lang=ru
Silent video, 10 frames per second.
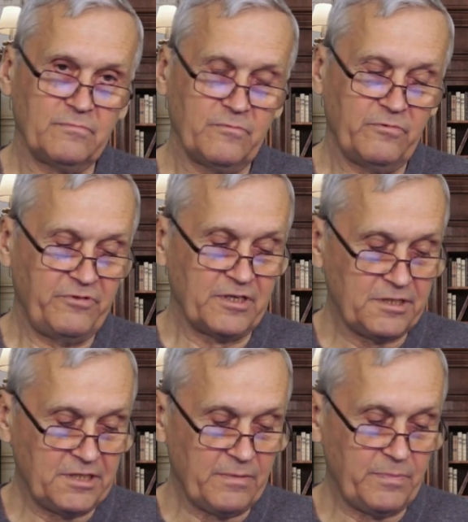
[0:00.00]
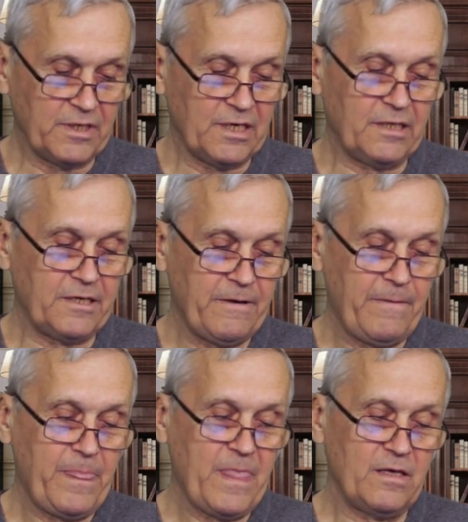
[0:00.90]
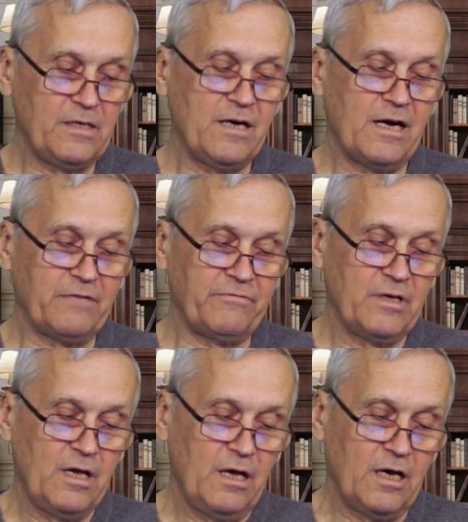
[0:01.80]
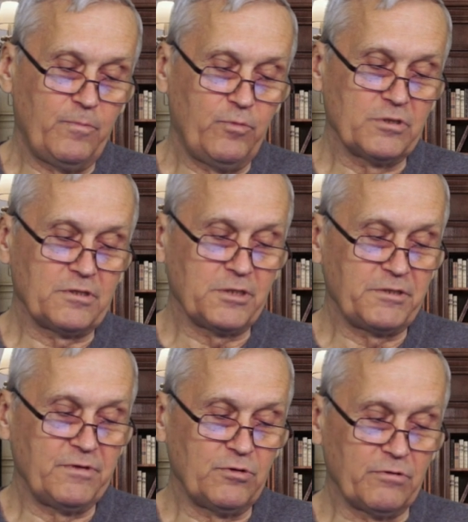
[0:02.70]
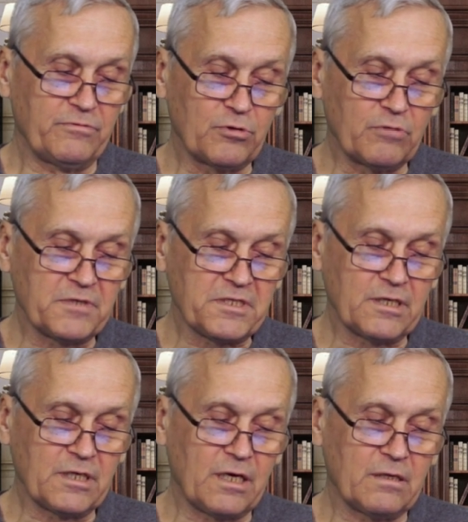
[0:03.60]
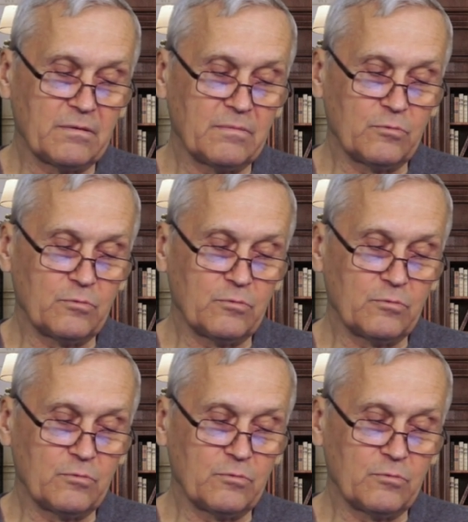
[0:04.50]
фарисей поганый. Иаков, апостол святой, вдруг возникает.